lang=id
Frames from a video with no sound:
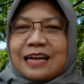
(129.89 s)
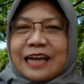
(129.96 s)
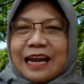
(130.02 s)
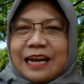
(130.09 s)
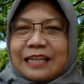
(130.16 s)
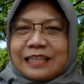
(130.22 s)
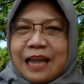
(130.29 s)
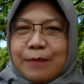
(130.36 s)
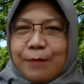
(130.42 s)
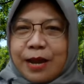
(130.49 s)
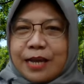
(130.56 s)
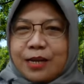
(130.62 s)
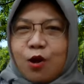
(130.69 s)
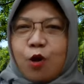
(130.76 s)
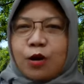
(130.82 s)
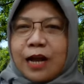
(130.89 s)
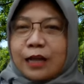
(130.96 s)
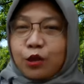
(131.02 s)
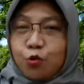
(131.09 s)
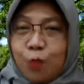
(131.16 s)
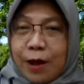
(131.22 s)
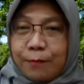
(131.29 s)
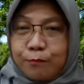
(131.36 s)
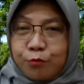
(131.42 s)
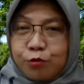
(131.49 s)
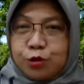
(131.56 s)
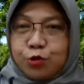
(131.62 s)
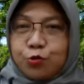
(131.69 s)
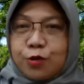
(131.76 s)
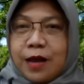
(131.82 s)
Karena selama ini orang tua
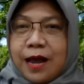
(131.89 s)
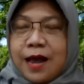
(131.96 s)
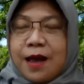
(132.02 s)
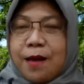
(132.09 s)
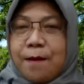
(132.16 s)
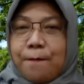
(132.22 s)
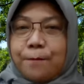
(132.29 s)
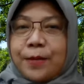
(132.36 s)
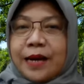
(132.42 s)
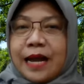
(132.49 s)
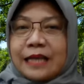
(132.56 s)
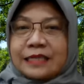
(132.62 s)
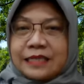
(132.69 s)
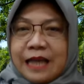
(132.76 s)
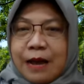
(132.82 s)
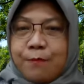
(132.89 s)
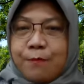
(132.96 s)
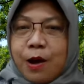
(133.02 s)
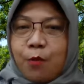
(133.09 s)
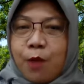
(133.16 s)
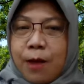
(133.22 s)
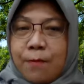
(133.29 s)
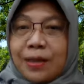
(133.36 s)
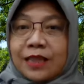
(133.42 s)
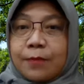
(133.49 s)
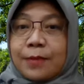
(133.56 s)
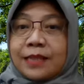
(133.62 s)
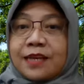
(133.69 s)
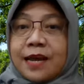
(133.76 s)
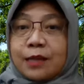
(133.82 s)
pun juga merasa bahwa
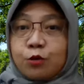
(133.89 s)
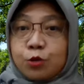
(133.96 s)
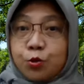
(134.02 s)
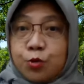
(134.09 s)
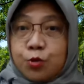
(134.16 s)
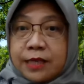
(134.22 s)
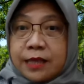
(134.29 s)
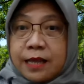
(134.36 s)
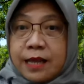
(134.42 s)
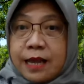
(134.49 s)
matematika itu sulit.